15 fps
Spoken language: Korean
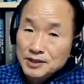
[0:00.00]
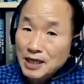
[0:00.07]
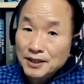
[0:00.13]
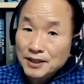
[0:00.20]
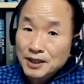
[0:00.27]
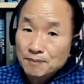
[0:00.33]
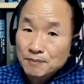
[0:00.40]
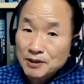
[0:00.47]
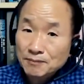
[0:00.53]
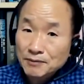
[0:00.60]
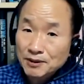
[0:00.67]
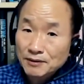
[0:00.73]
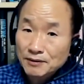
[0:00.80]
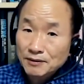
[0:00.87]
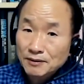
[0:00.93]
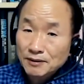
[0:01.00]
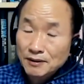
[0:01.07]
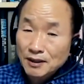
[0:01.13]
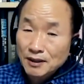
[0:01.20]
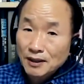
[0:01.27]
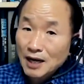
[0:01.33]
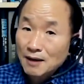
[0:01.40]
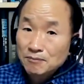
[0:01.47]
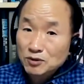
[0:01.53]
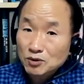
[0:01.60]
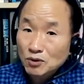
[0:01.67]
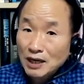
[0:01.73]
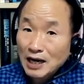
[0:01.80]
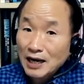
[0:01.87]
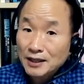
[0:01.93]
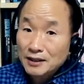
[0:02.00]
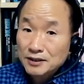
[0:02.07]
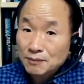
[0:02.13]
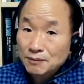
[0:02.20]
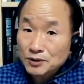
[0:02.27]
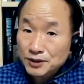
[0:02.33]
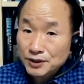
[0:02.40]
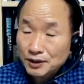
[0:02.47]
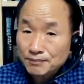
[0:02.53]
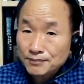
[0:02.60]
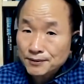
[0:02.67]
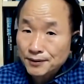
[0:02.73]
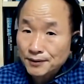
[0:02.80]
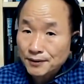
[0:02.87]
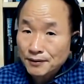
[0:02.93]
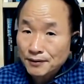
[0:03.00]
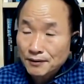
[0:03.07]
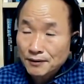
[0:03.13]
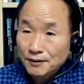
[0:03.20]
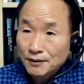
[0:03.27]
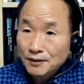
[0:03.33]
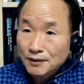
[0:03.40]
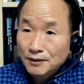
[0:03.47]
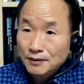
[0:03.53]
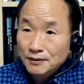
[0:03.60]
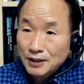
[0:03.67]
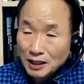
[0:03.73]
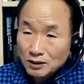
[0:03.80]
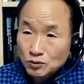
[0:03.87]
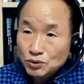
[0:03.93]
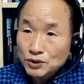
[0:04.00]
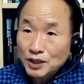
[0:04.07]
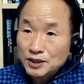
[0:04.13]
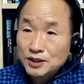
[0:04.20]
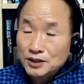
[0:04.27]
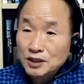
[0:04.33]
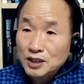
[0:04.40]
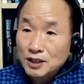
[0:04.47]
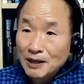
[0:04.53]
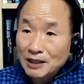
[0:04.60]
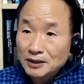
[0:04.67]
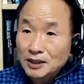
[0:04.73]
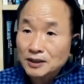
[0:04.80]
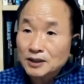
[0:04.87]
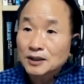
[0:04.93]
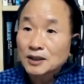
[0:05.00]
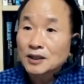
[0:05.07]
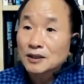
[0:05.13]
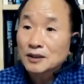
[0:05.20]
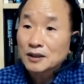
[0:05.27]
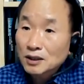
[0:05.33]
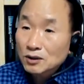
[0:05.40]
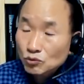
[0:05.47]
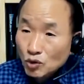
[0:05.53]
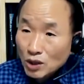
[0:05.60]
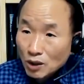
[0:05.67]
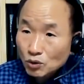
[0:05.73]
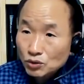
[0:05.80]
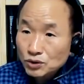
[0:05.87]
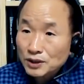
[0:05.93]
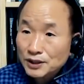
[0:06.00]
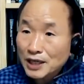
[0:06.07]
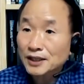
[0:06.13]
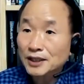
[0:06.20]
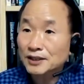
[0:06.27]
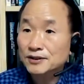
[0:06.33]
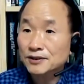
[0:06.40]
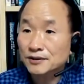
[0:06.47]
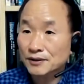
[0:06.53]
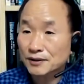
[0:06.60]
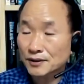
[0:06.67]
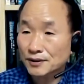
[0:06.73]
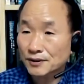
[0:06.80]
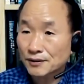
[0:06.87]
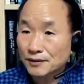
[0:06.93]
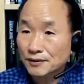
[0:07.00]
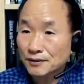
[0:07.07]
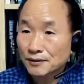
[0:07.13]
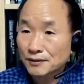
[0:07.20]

자연의 비밀은 한 번도 가려져 본 적이 없어요. 단 우리의 시선의 방향이 엉뚱한 곳을 향해 있는 거예요.